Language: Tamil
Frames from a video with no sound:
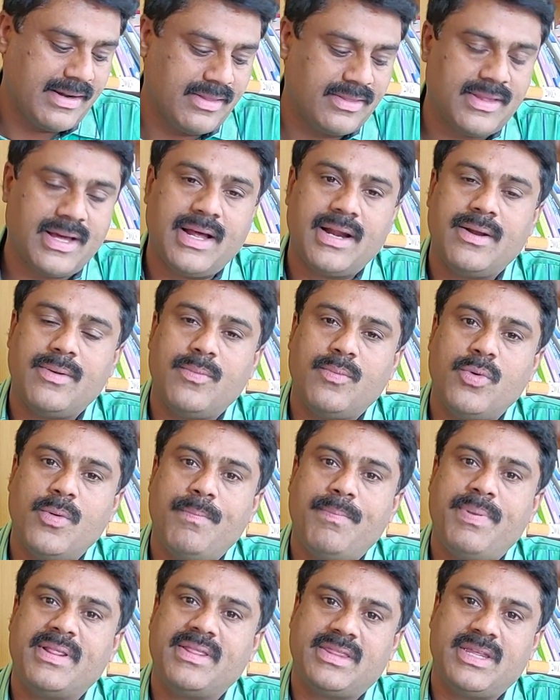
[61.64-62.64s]
இருந்தால்
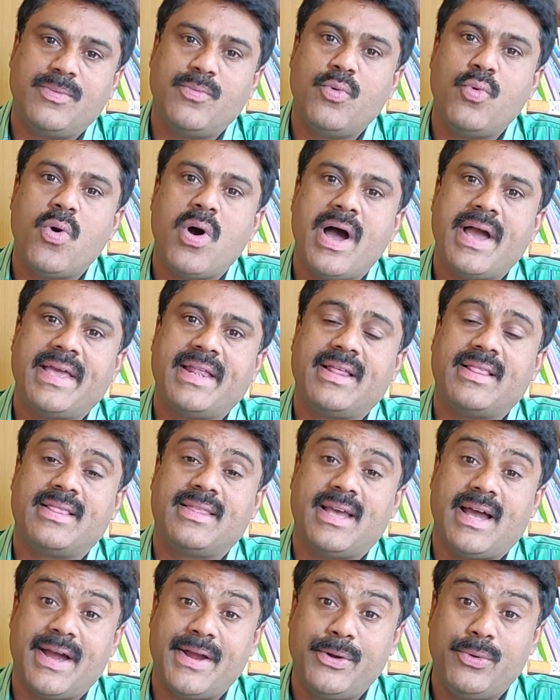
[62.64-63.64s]
முப்பத்தி
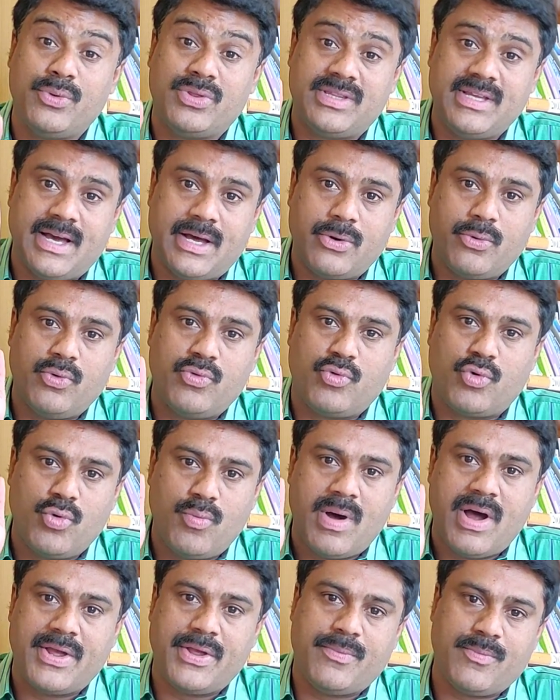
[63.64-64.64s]
மூவாயிரத்தி ஐநூற்றி அறுபது
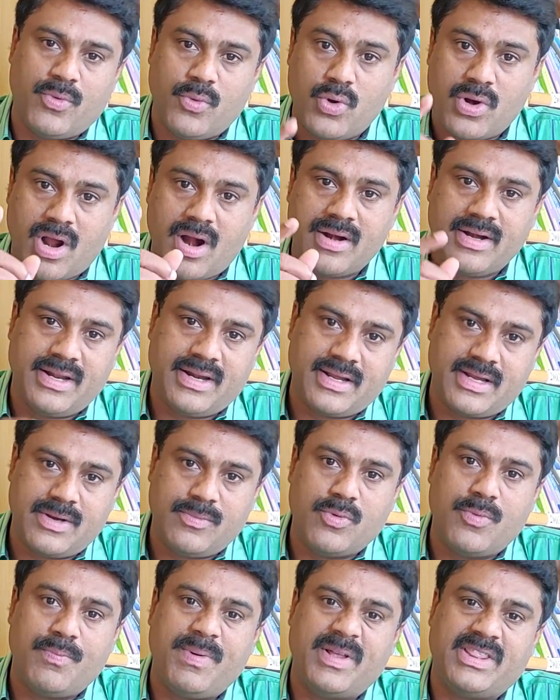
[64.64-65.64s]
ரூபாயும் ஒரு ஆண்டிற்கு
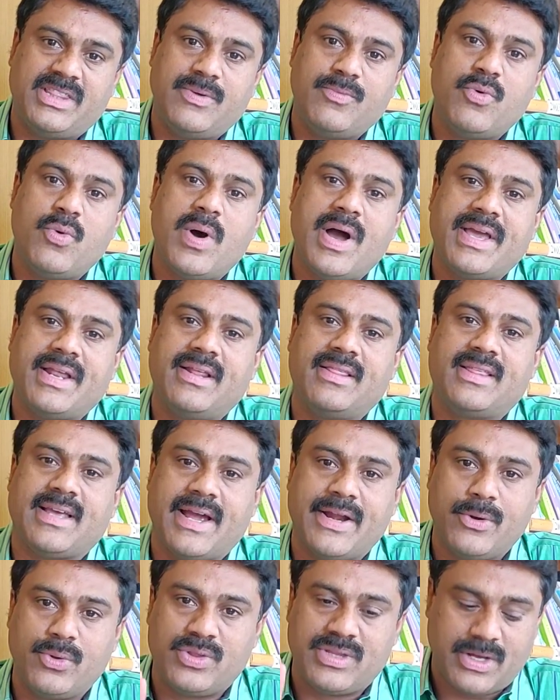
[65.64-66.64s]
முப்பத்தி மூவாயிரத்தி
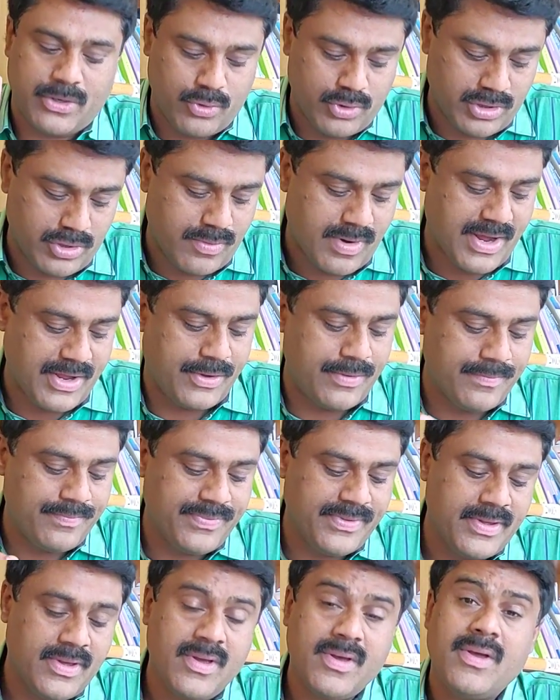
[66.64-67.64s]
ஐநூற்றி அறுபது ரூபாயும்
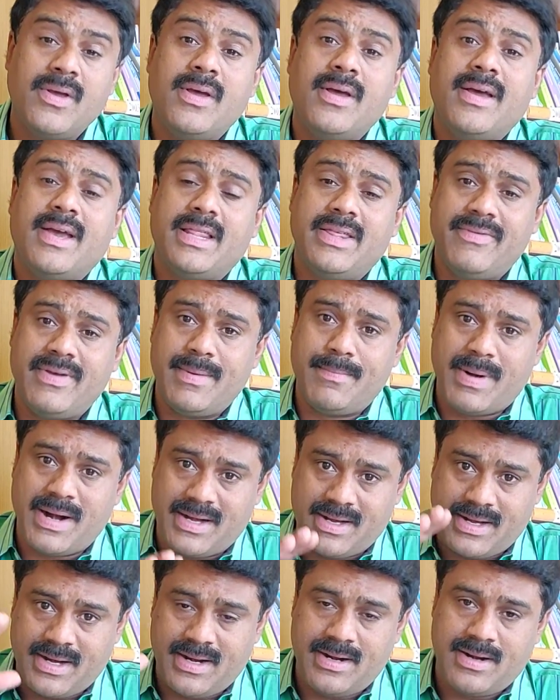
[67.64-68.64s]
இதுவே
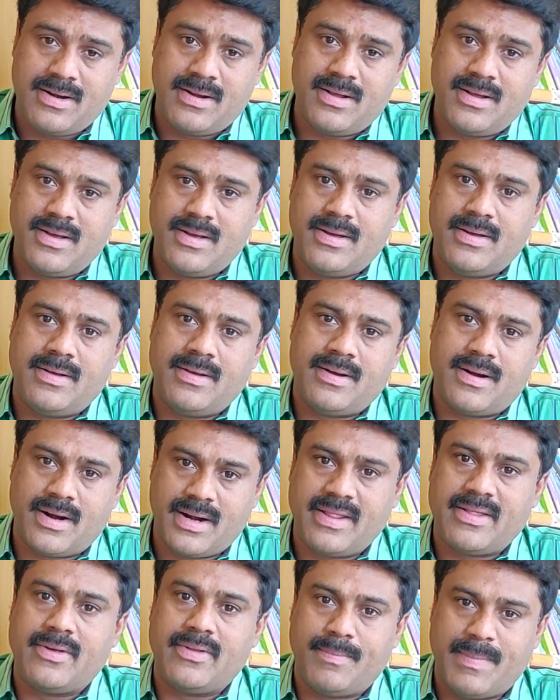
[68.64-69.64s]
மற்ற
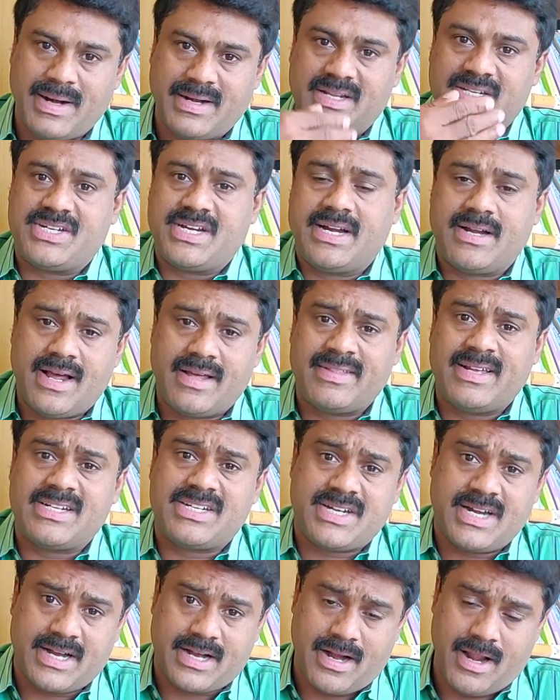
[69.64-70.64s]
நாடு அதாவது மற்ற ஸ்டேட்
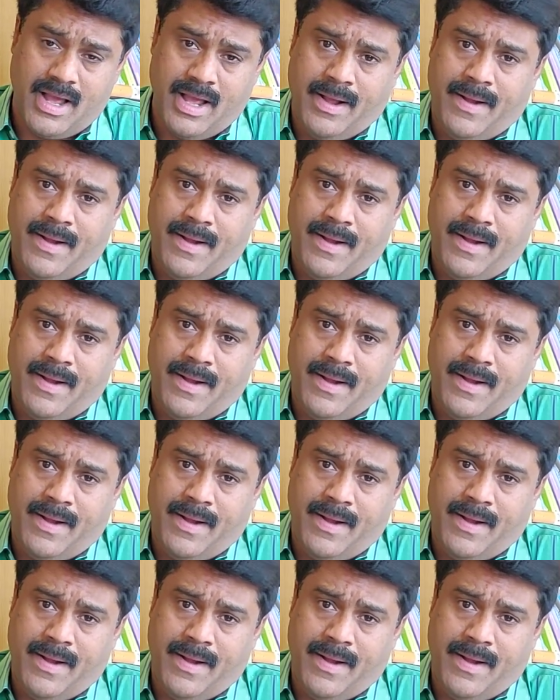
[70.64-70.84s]
அதர் ஸ்டேட்